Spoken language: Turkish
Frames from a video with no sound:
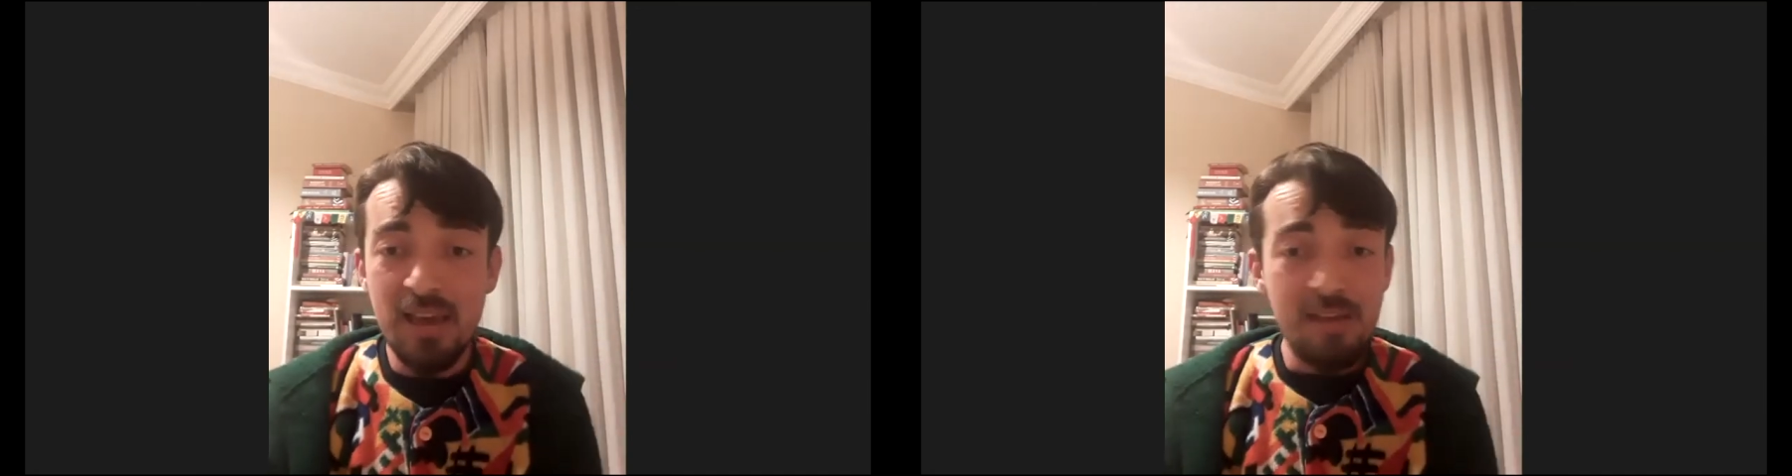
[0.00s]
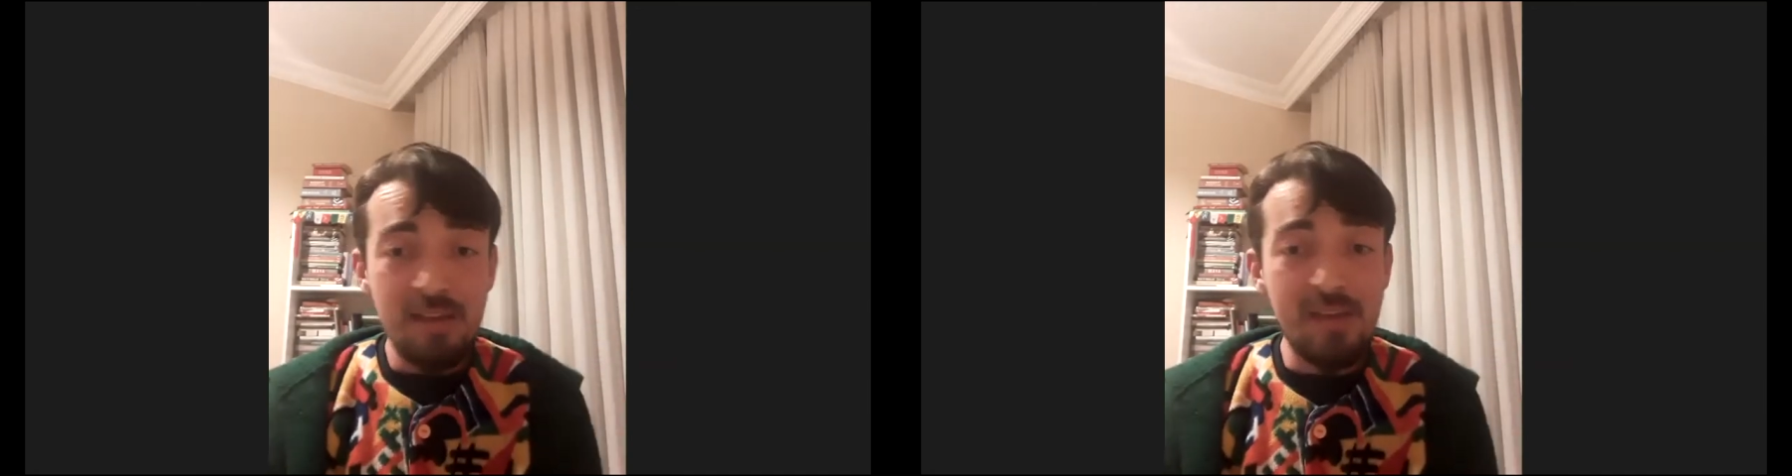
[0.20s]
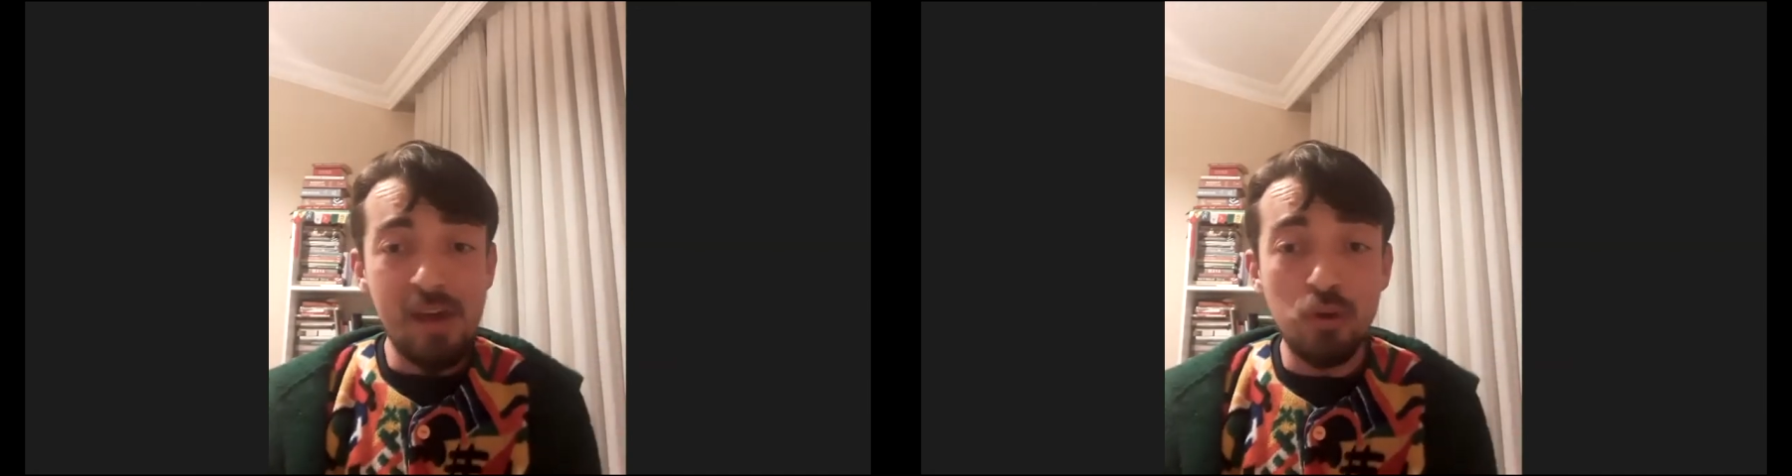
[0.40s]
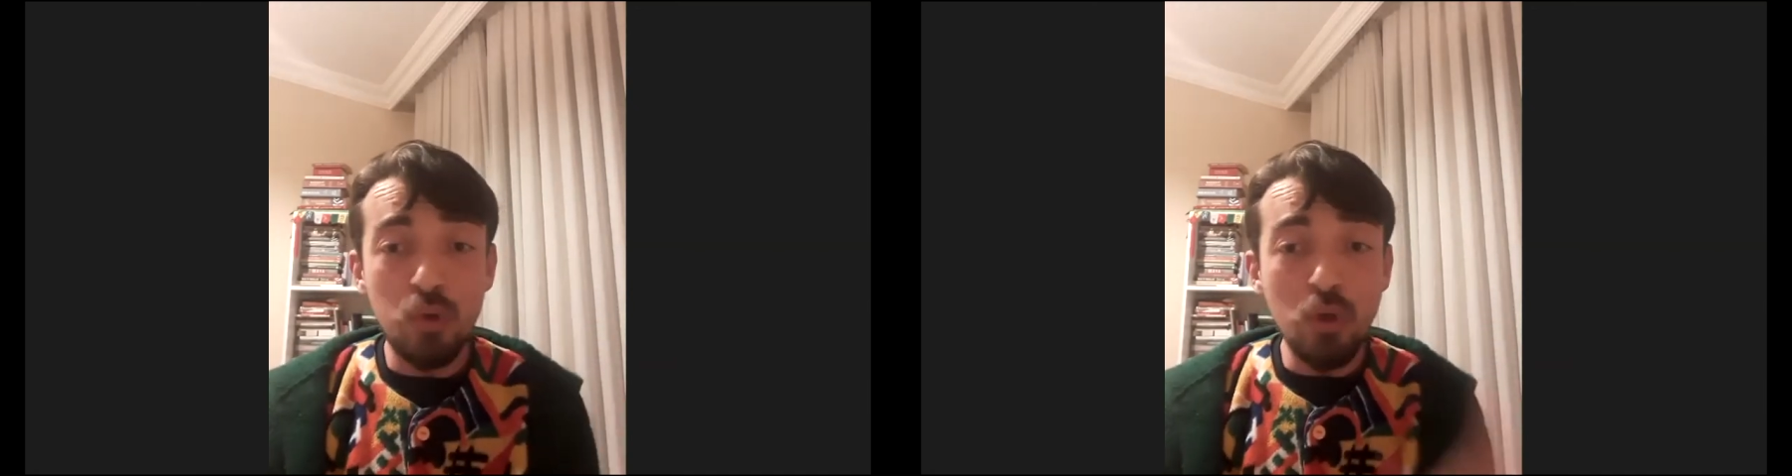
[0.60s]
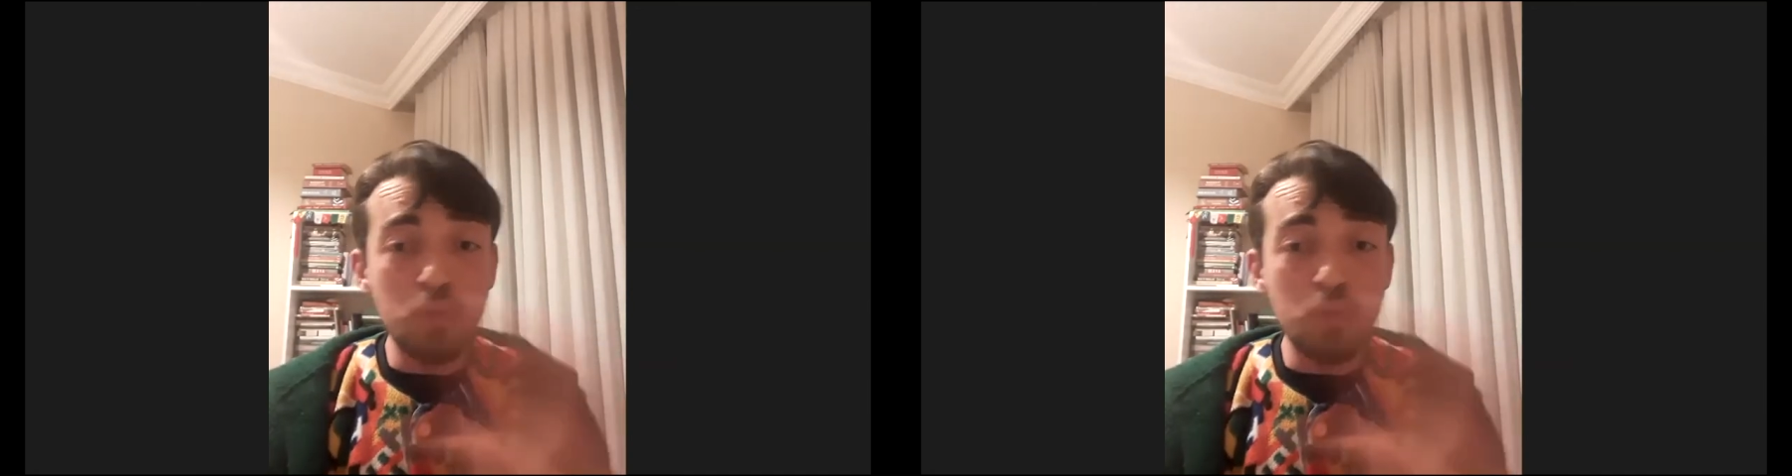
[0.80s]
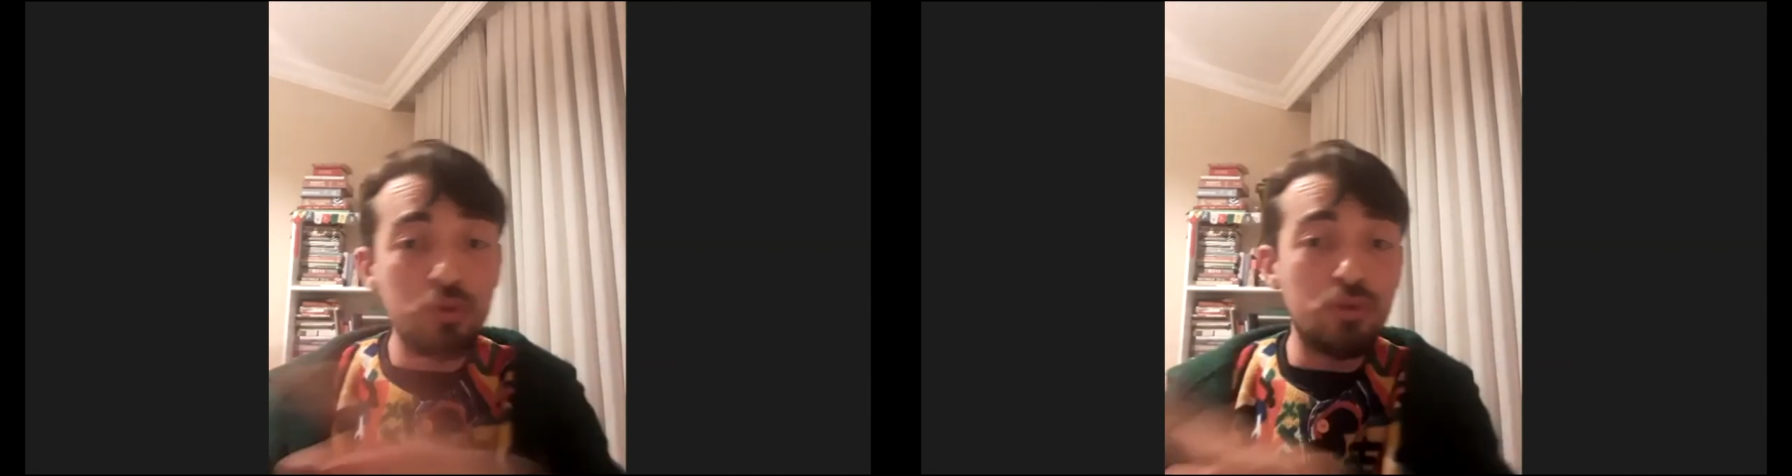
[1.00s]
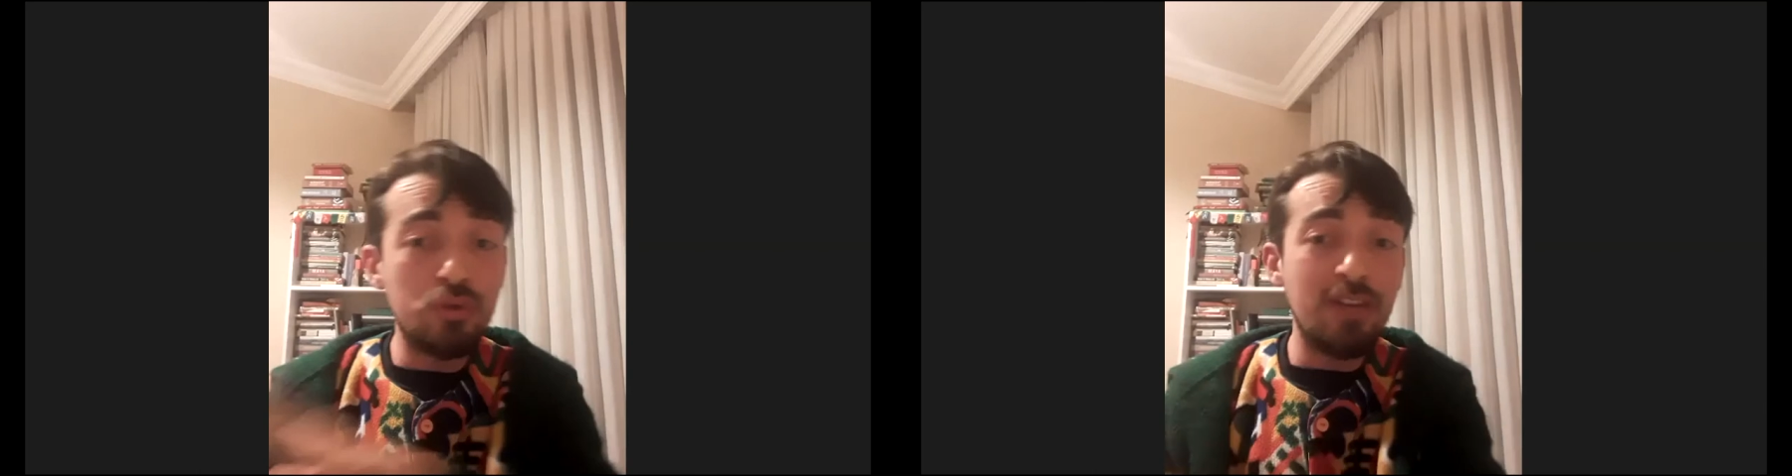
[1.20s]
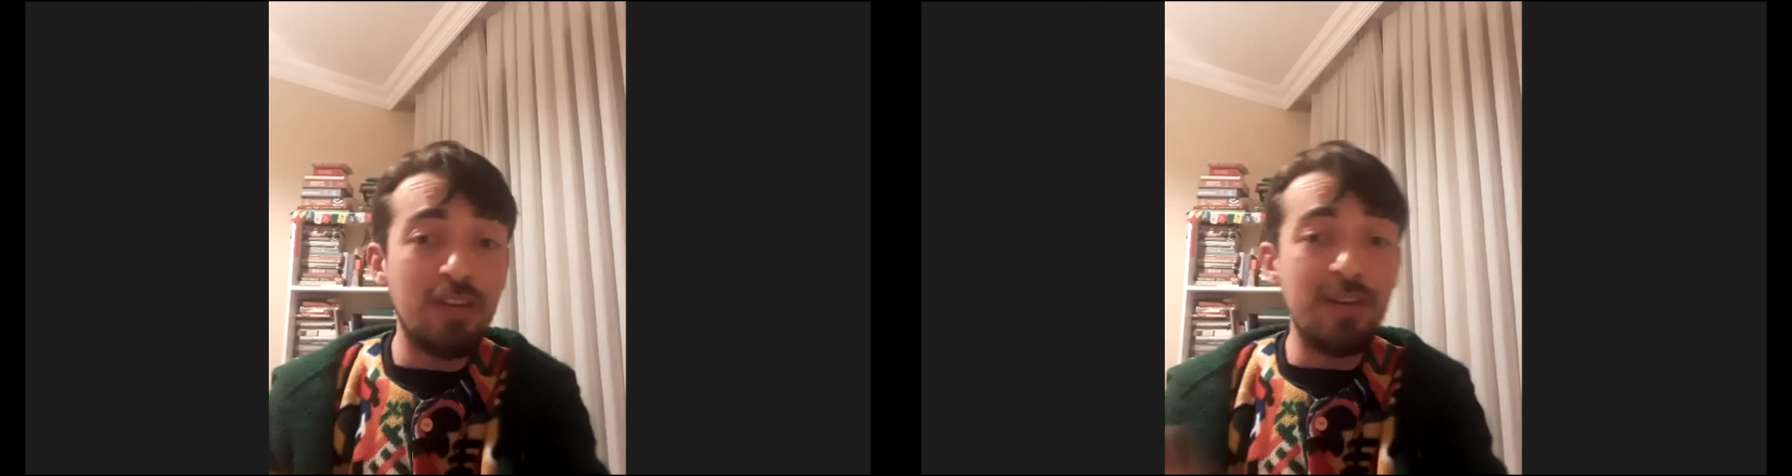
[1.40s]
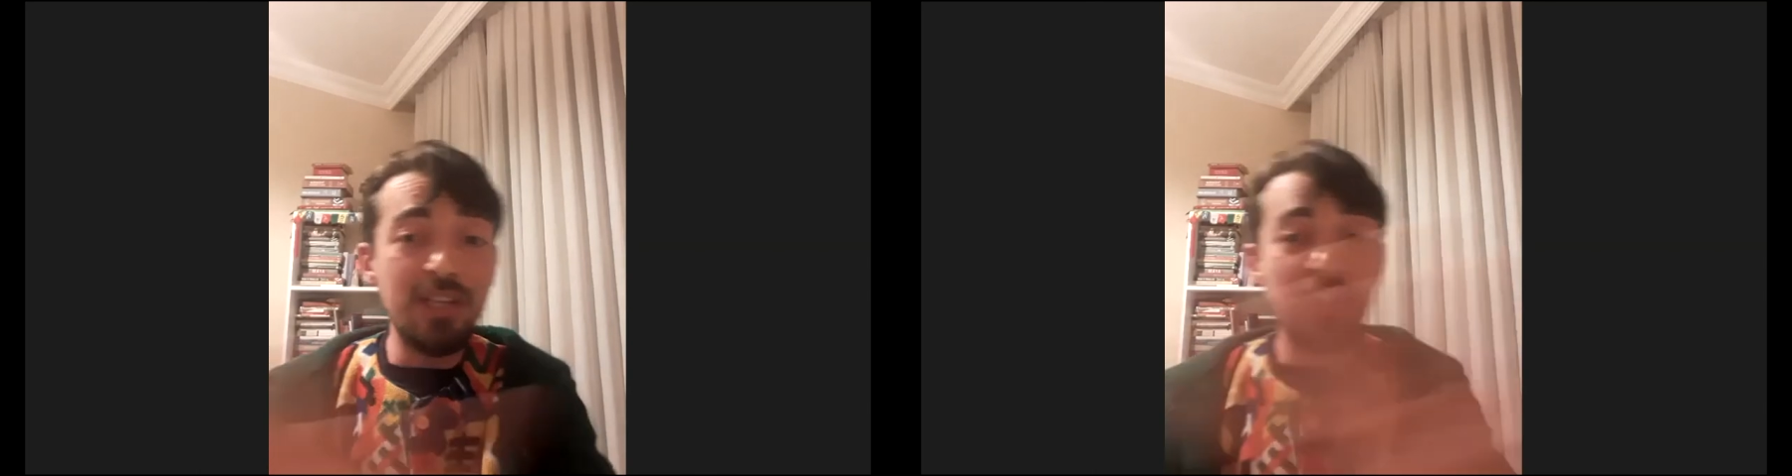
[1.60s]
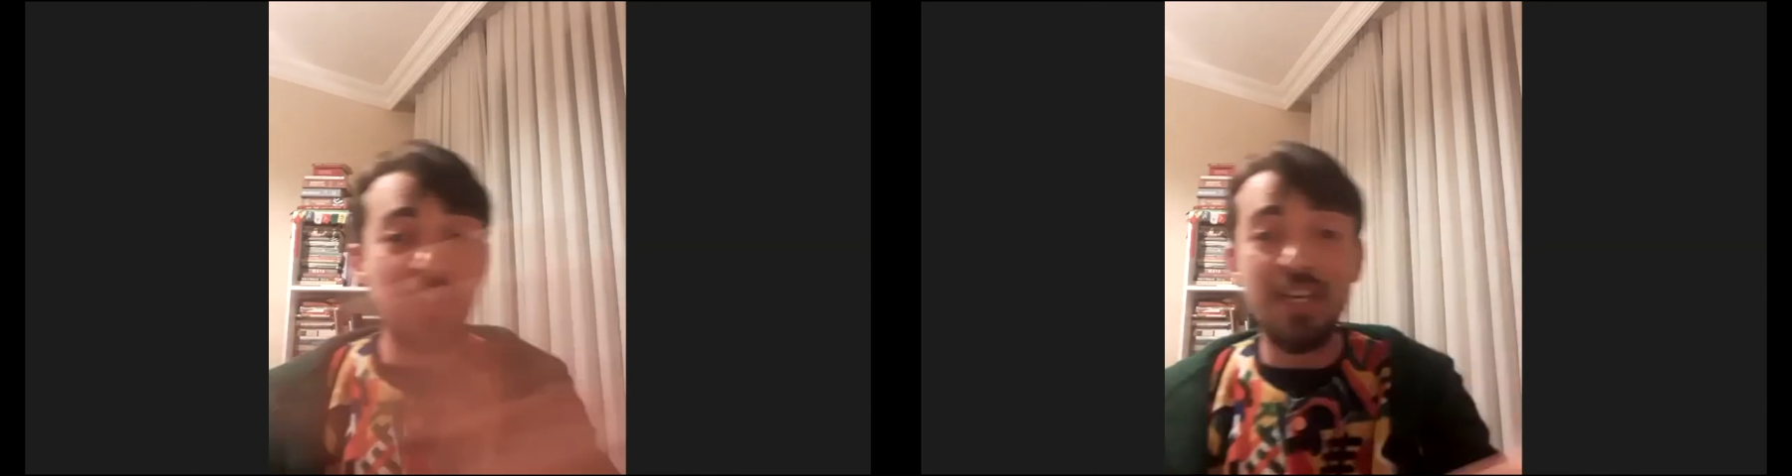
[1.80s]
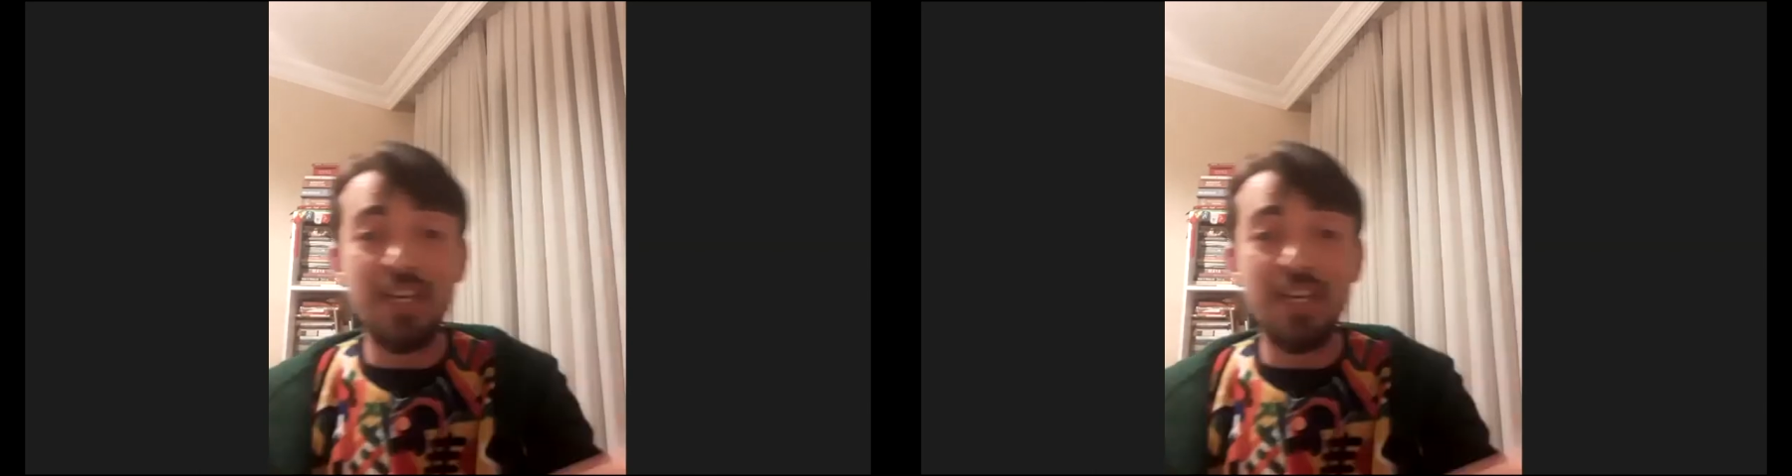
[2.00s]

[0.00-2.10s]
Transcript: Ve o toz bulutu yavaşça